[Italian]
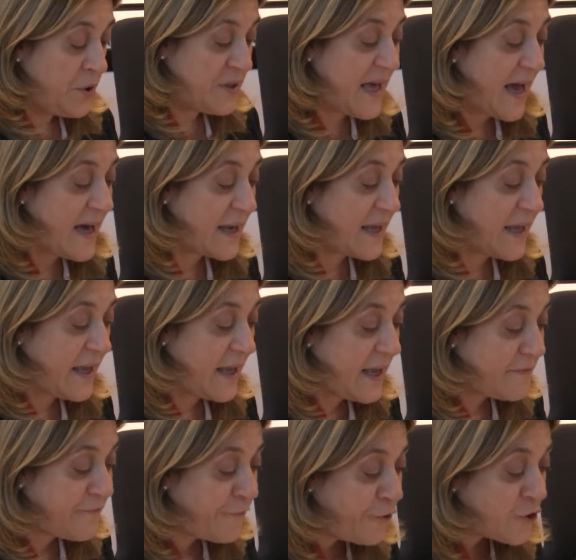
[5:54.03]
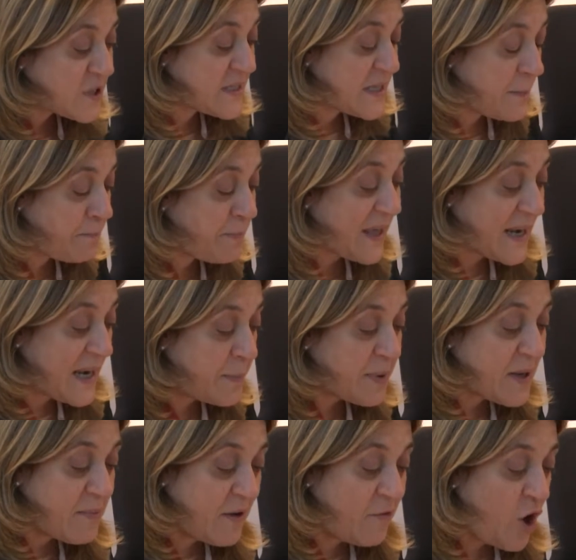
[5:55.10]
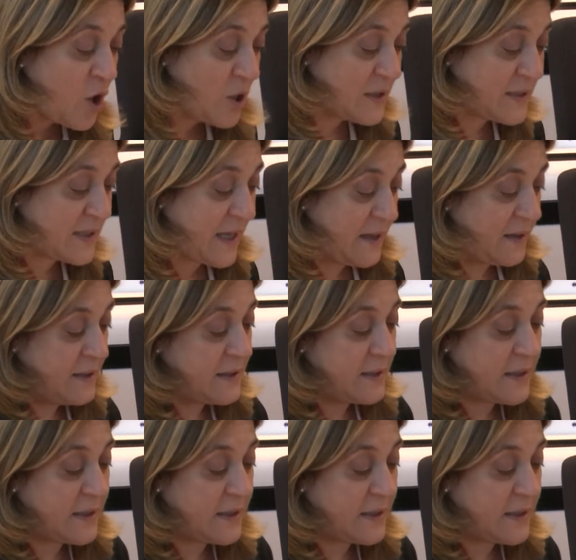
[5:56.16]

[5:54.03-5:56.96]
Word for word: dare e forse per la prima volta